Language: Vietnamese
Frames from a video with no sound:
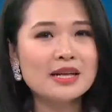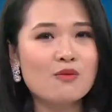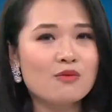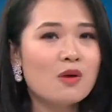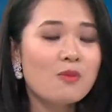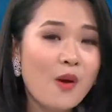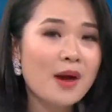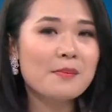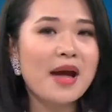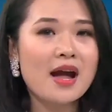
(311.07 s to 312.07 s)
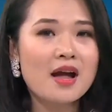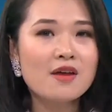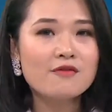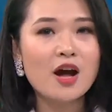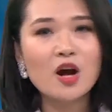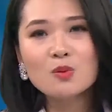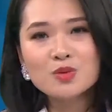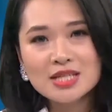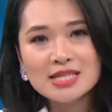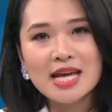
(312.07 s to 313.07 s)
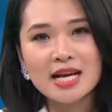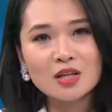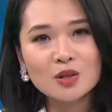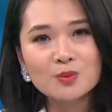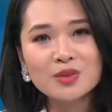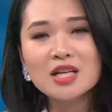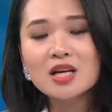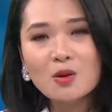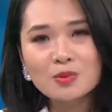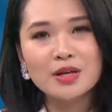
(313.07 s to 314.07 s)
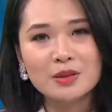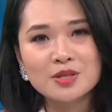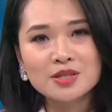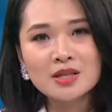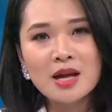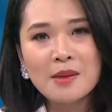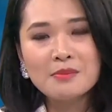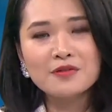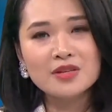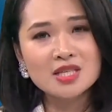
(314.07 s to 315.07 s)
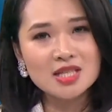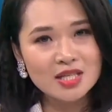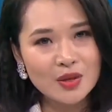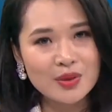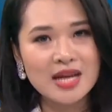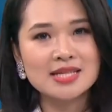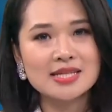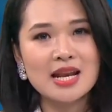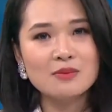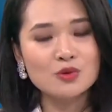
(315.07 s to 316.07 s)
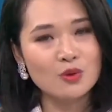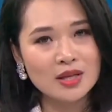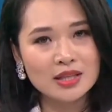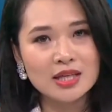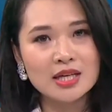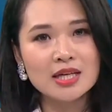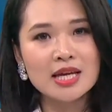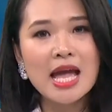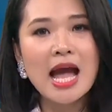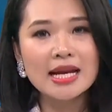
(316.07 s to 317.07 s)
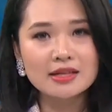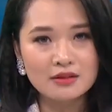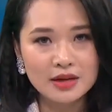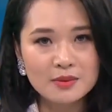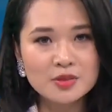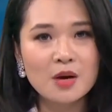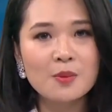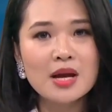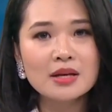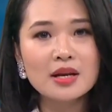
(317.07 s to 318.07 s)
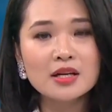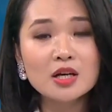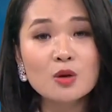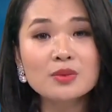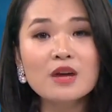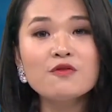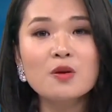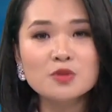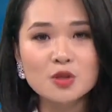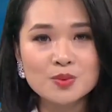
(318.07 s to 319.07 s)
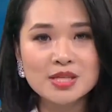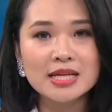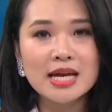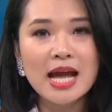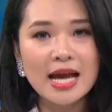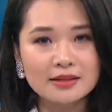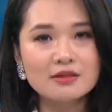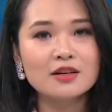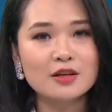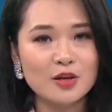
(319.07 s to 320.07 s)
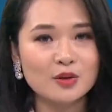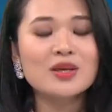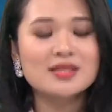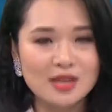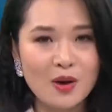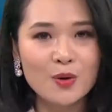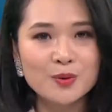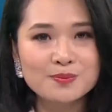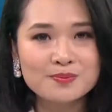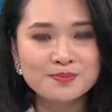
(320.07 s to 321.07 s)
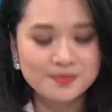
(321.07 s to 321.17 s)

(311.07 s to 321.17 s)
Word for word: nên manh động, không hoang mang và không chia sẻ các thông tin không được kiểm chứng bởi vì chính điều này sẽ làm rối loạn tình hình, ảnh hưởng nghiêm trọng đến công tác phòng chống dịch, ảnh hưởng đến toàn xã hội.